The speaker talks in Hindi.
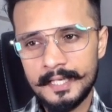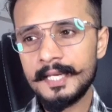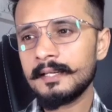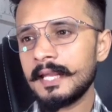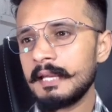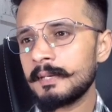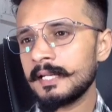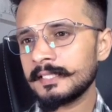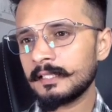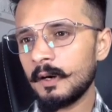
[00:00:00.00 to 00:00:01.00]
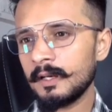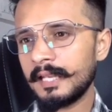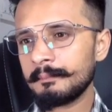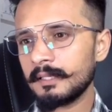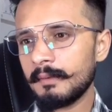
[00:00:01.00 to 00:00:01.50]
एट है बट इसका ऑल
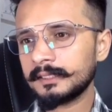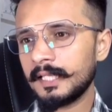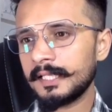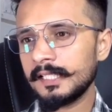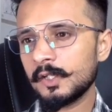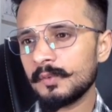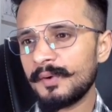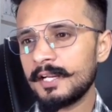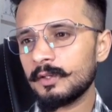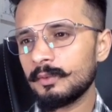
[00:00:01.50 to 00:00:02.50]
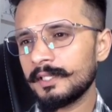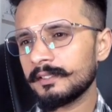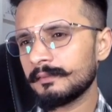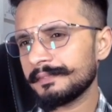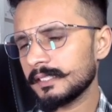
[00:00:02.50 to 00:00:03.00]
टाइम की बात करेंगे जीरो पॉइंट
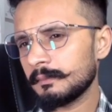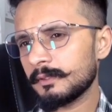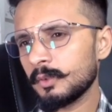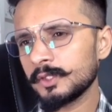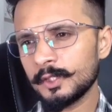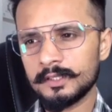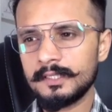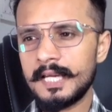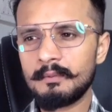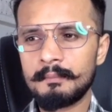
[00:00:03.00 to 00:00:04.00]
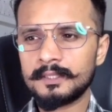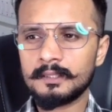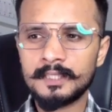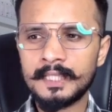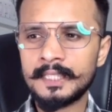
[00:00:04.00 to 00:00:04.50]
मतलब टू मतलब जीरो गया हुआ है
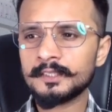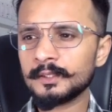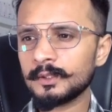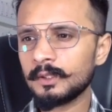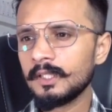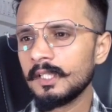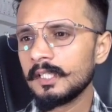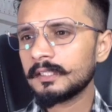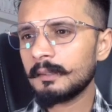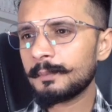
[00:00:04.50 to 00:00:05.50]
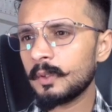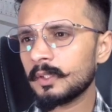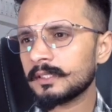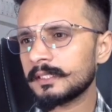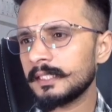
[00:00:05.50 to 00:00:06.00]
मतलब देखा जाए दोस्तों तो
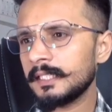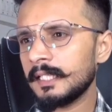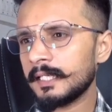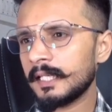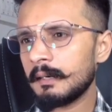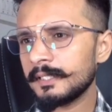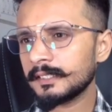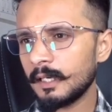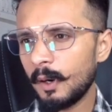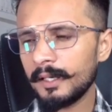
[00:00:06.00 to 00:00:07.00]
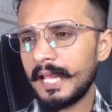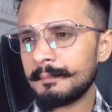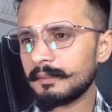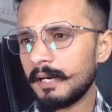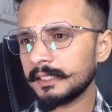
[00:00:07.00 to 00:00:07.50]
अप्रोक्स अगर हम इसका ऑल
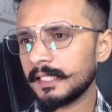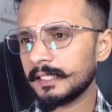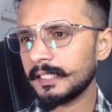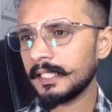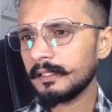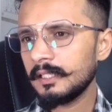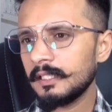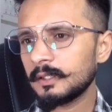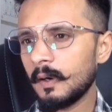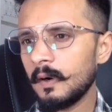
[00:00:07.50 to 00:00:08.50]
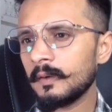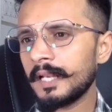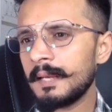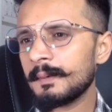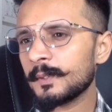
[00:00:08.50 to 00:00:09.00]
टाइम की बात करेंगे तो ऑल
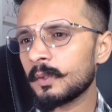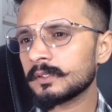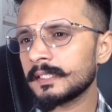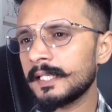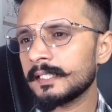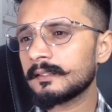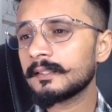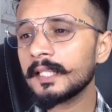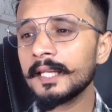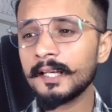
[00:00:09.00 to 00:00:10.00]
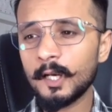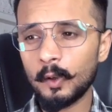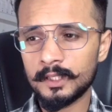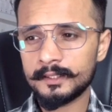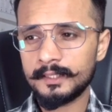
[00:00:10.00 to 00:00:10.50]
टाइम अप्रोक्स तीन
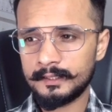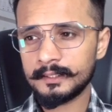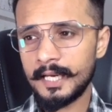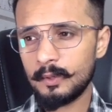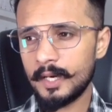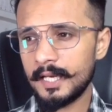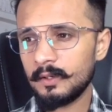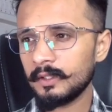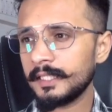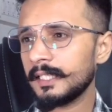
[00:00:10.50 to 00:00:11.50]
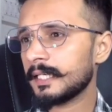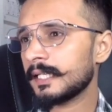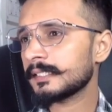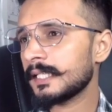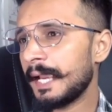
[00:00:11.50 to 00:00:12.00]
डॉलर तक गया हुआ है ओके
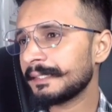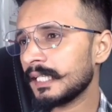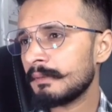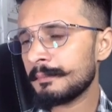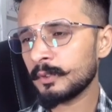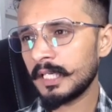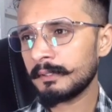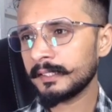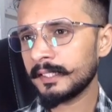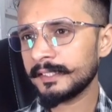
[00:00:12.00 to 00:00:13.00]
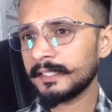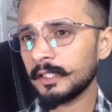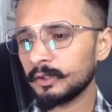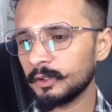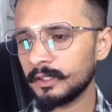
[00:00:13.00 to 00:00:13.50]
अगर इसे आइनर में आपको कन्वर्ट करके
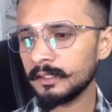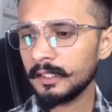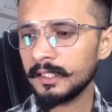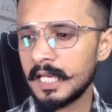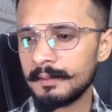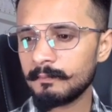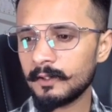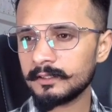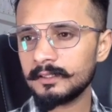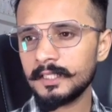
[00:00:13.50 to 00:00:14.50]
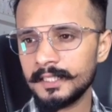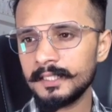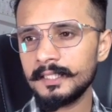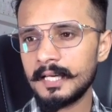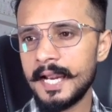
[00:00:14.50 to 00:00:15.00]
दिखा दूँ क्योंकि यहाँ पे मोस्टली